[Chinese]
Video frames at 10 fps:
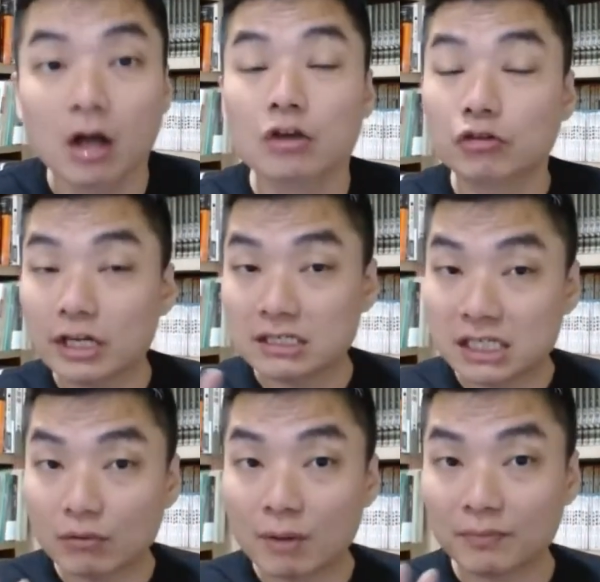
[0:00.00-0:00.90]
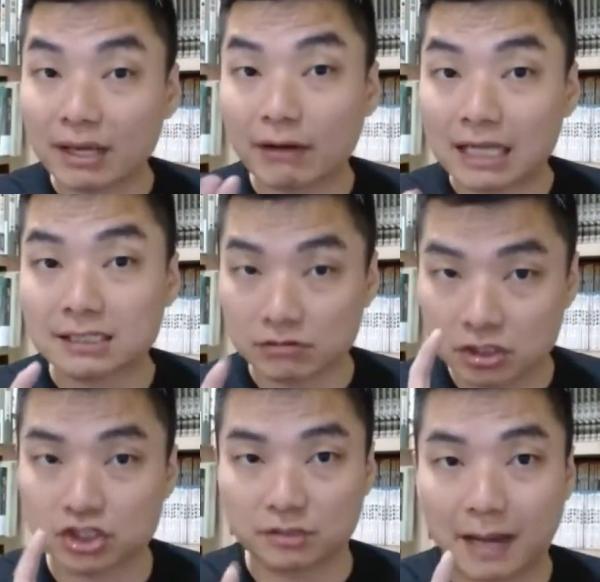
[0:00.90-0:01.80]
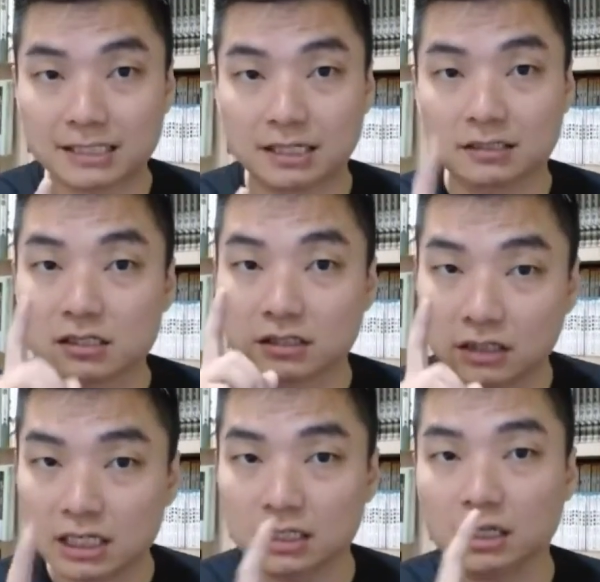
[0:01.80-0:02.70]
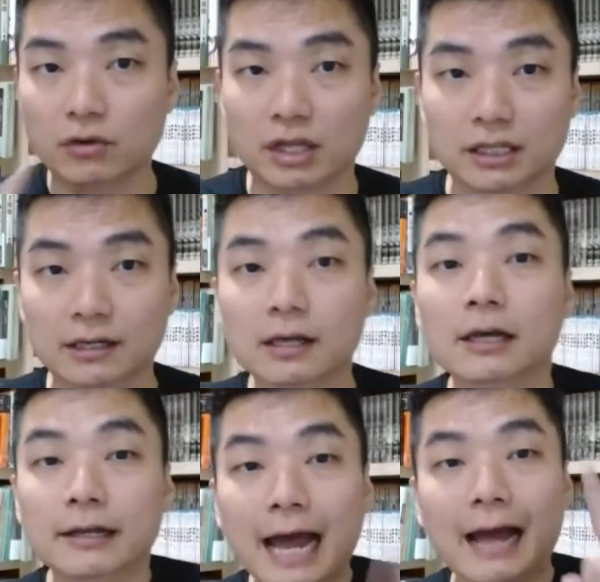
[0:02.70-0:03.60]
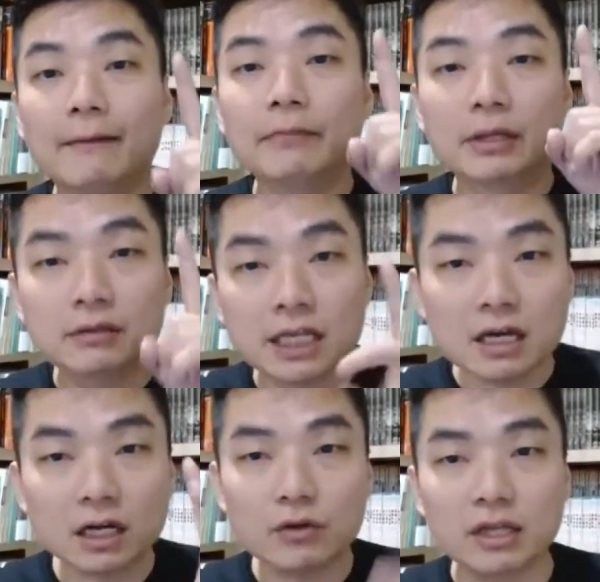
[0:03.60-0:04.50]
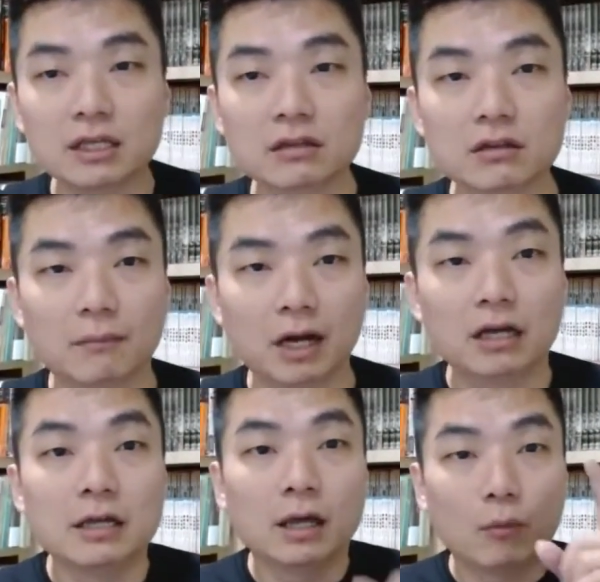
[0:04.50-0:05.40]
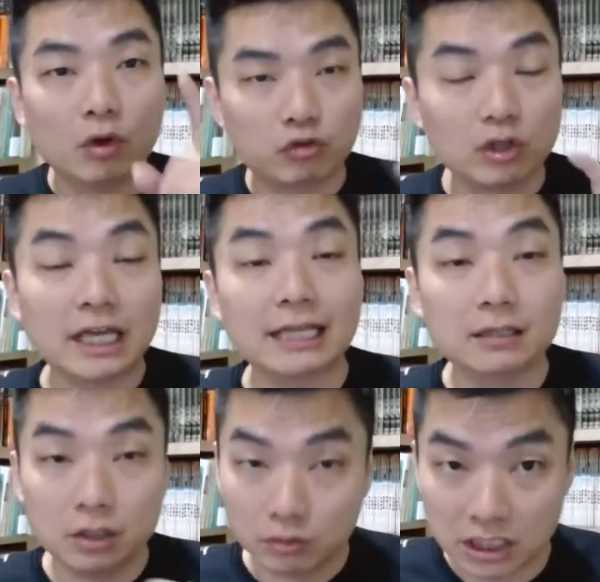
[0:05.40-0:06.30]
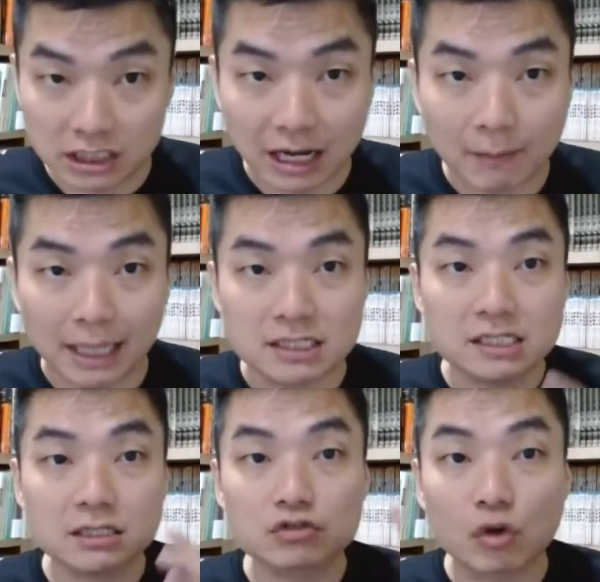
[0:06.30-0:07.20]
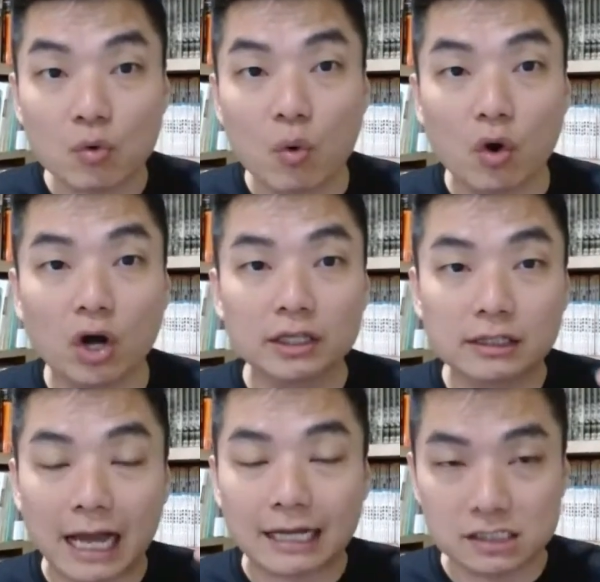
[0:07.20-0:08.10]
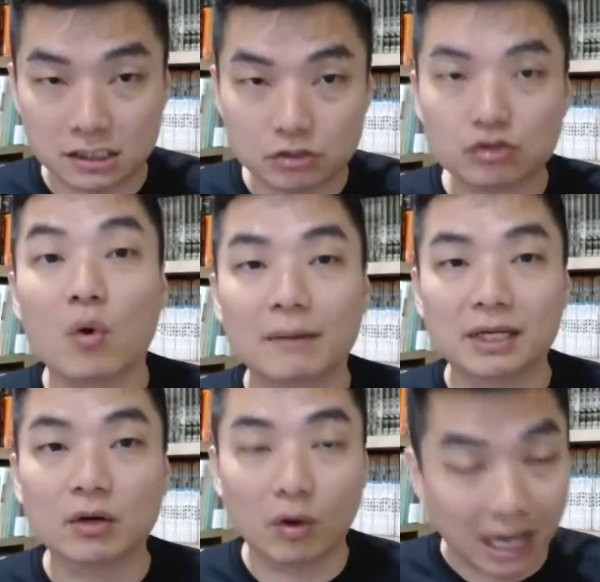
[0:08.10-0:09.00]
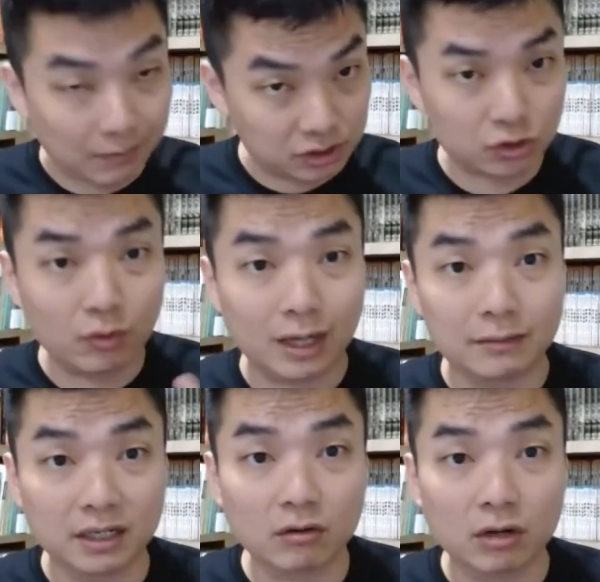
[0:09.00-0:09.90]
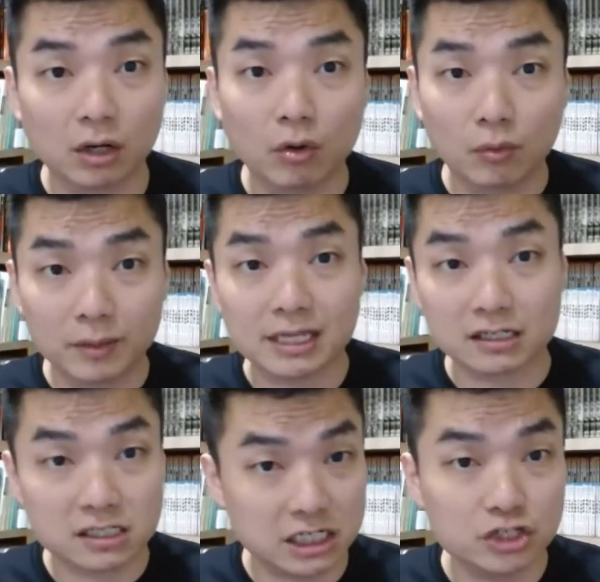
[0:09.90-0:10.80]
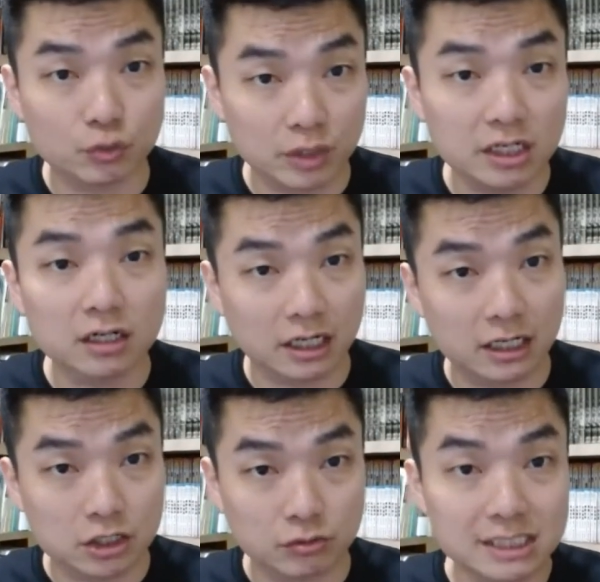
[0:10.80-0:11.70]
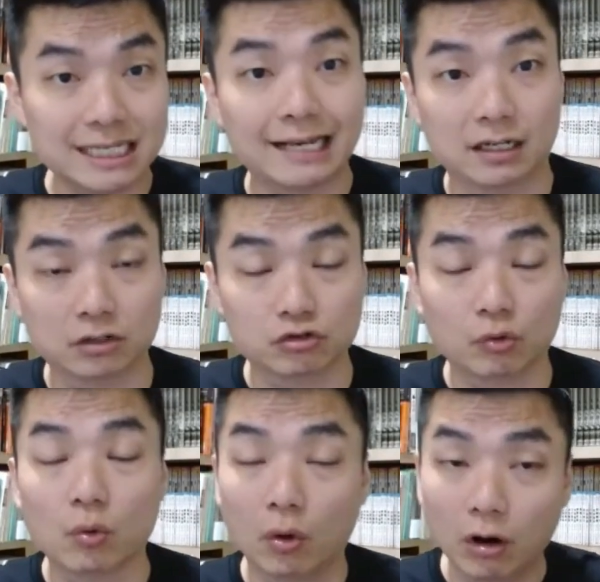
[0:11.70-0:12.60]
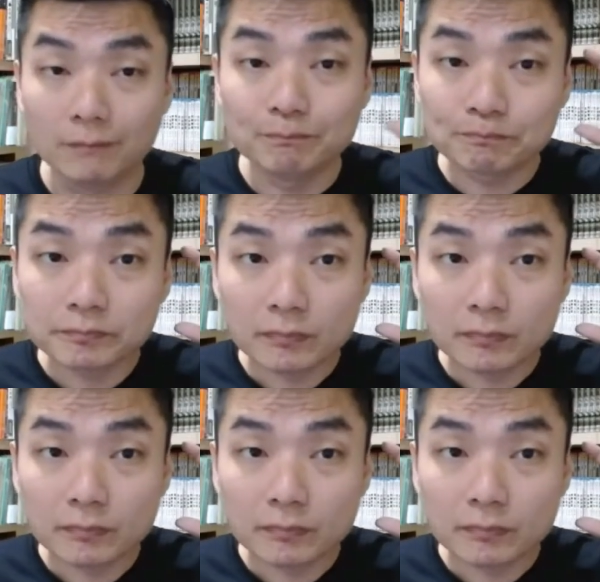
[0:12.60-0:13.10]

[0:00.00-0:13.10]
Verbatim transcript: 好，所以千万不要看小这十八线，这是第一个原因。那第二个原因是什么？我昨天有提到嘛，其实中国当时中华民国啦，不是中华人民共和国，我们讲的是一九一二年、一九一三年的中国，哦。